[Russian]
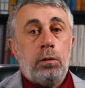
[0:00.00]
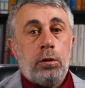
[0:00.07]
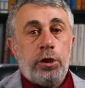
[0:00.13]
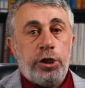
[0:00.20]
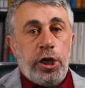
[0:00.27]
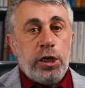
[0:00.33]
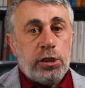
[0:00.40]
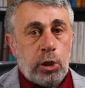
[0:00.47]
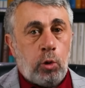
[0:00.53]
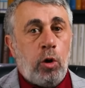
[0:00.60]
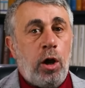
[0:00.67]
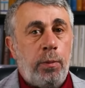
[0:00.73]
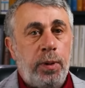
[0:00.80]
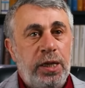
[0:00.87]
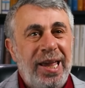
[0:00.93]
есть
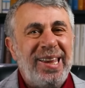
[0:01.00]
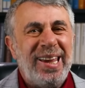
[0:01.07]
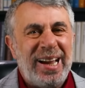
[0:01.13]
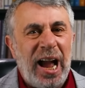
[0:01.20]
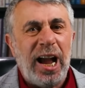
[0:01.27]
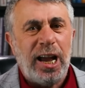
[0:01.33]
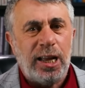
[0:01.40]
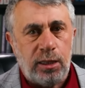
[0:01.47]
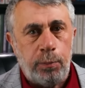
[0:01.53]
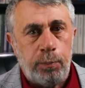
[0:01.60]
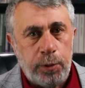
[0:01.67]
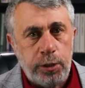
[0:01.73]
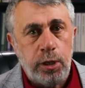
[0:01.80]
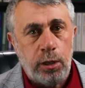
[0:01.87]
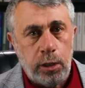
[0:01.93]
такое понятие, как
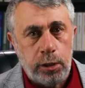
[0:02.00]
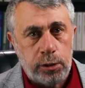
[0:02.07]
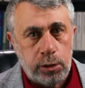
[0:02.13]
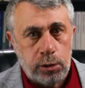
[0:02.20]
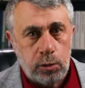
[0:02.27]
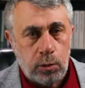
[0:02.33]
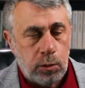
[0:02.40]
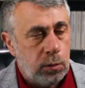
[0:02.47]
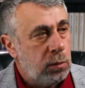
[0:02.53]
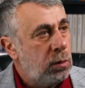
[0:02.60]
отопительный сезон.